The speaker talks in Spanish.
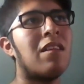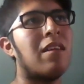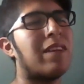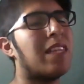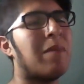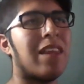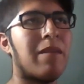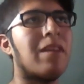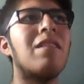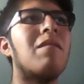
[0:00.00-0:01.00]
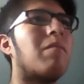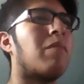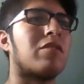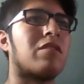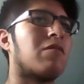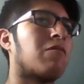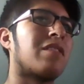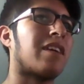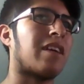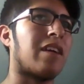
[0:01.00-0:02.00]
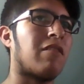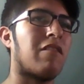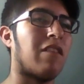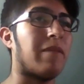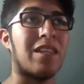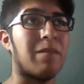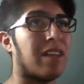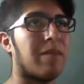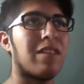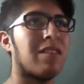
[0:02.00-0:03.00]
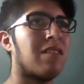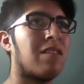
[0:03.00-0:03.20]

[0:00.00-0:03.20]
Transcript: la víctima débil, pero se dieron cuenta que no era una víctima débil,